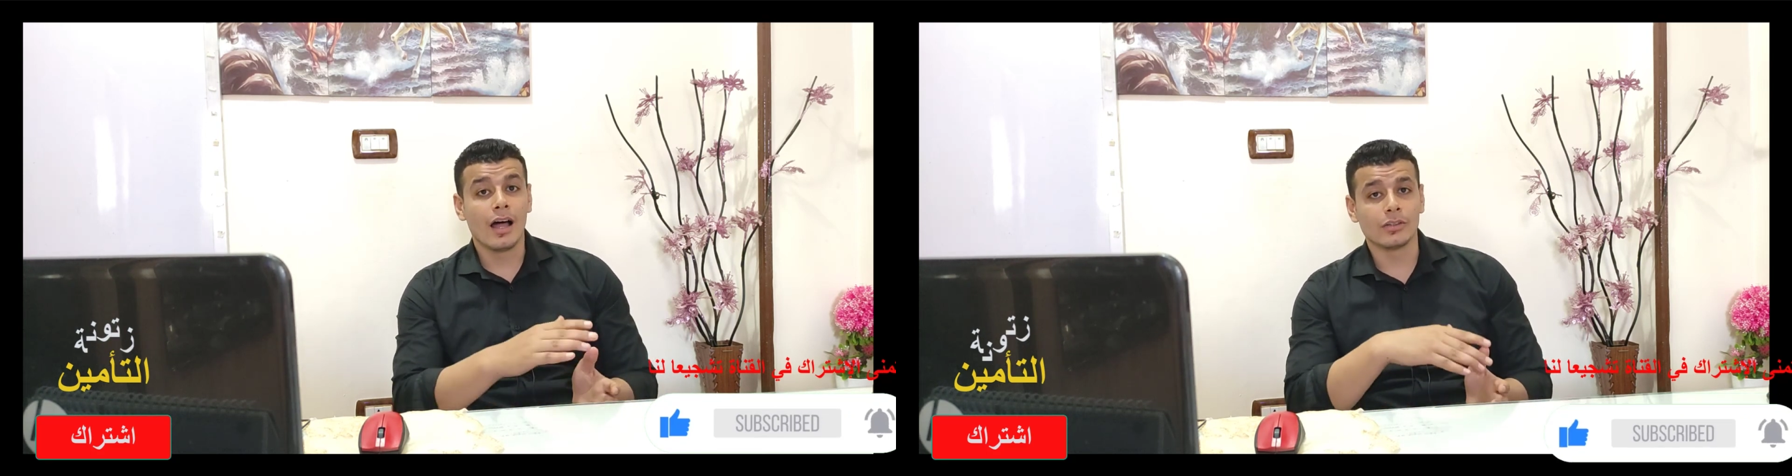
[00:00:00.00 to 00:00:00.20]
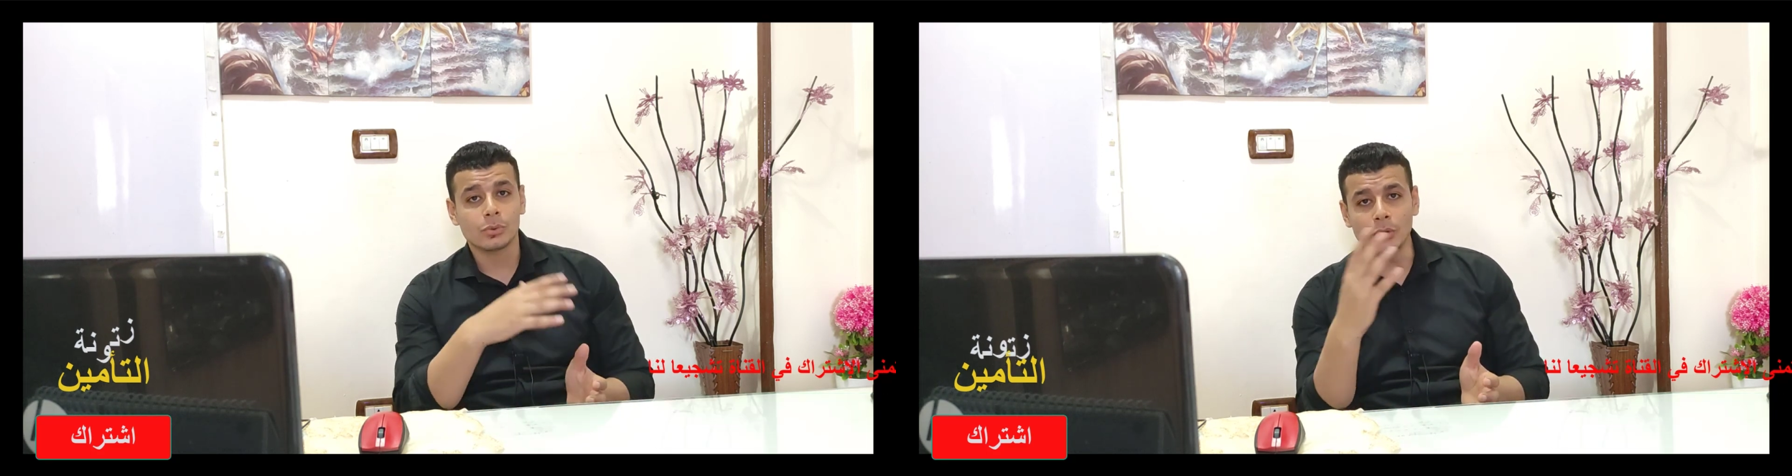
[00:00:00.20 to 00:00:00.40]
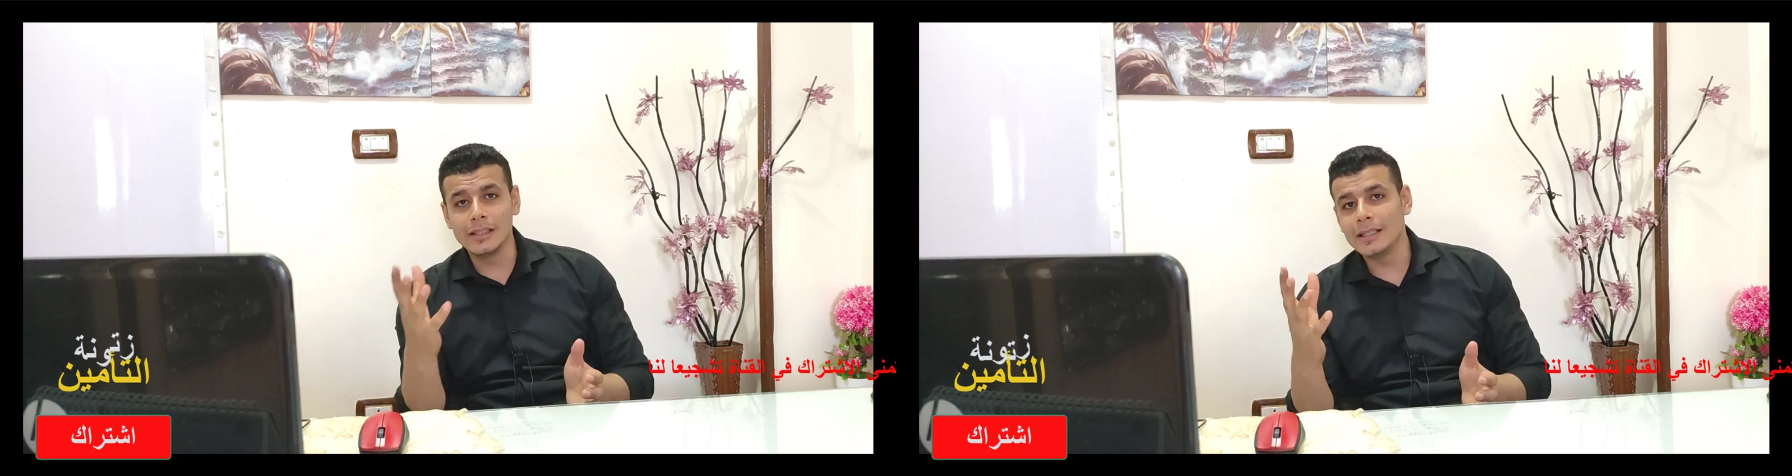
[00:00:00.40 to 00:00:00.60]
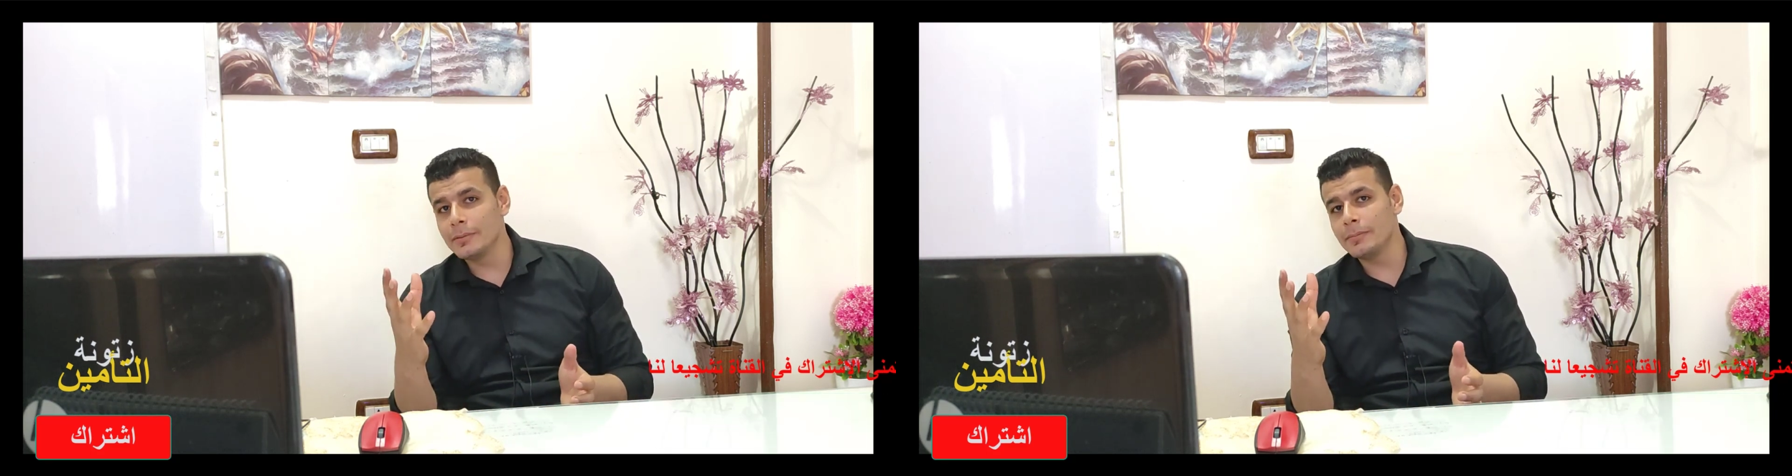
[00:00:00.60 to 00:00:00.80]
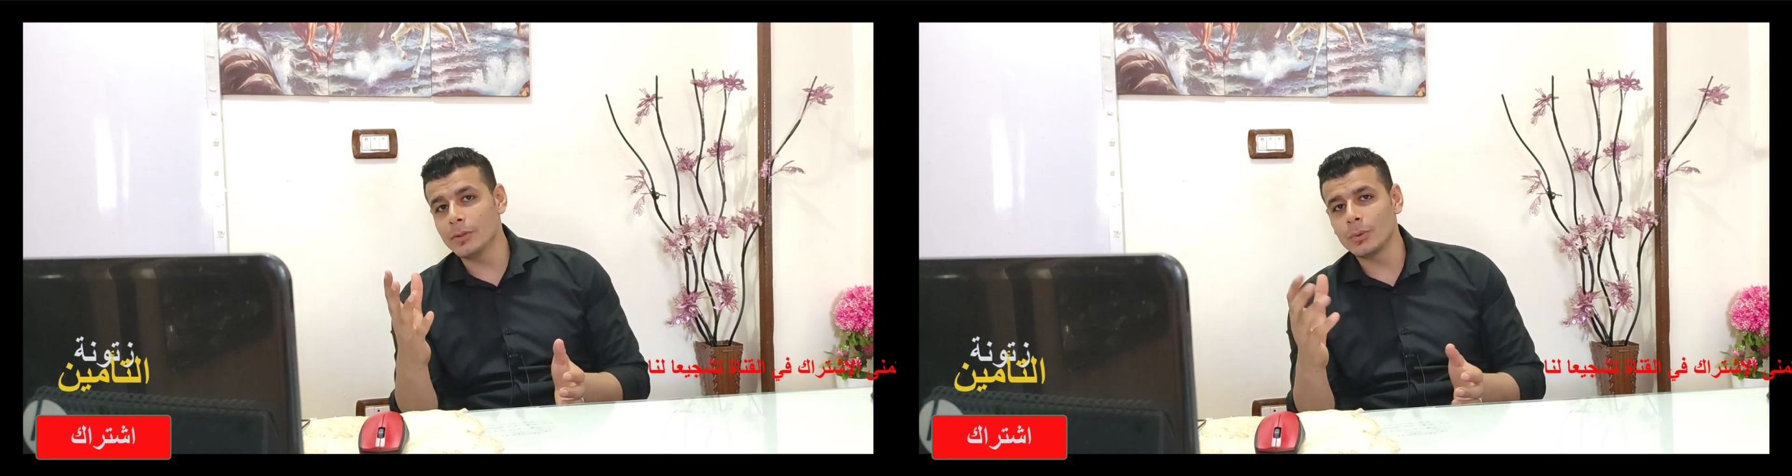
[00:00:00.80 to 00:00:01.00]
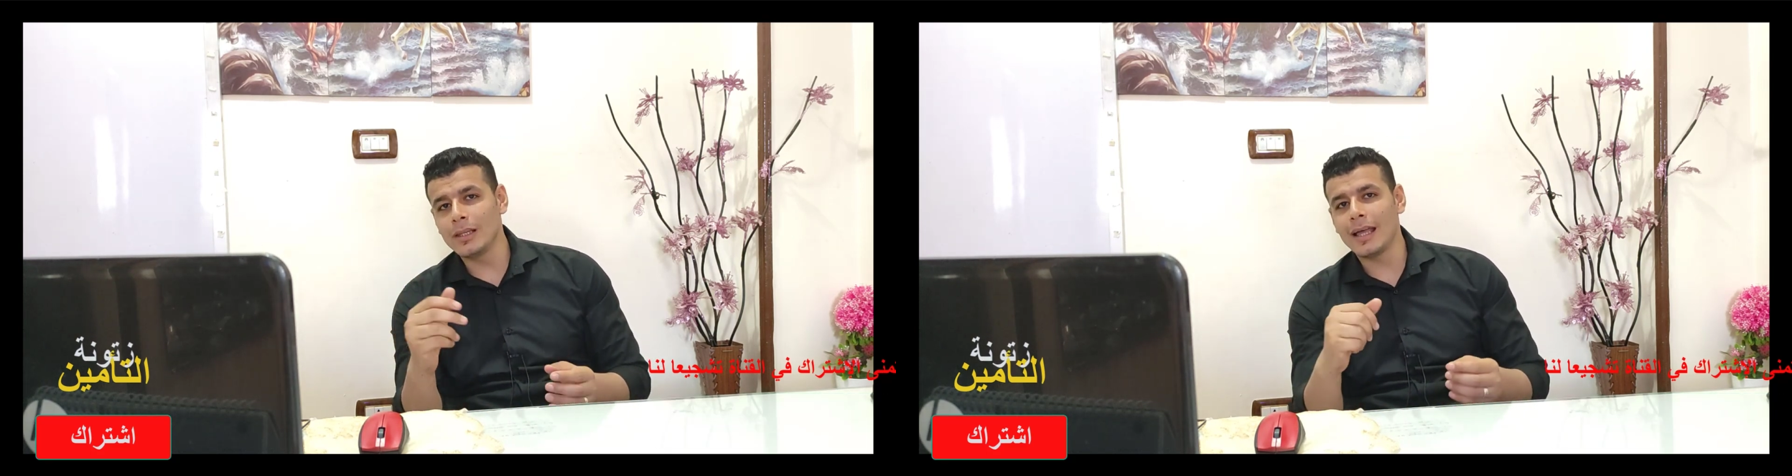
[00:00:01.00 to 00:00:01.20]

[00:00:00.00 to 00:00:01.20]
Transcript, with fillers: هتروح للي بيبيع كل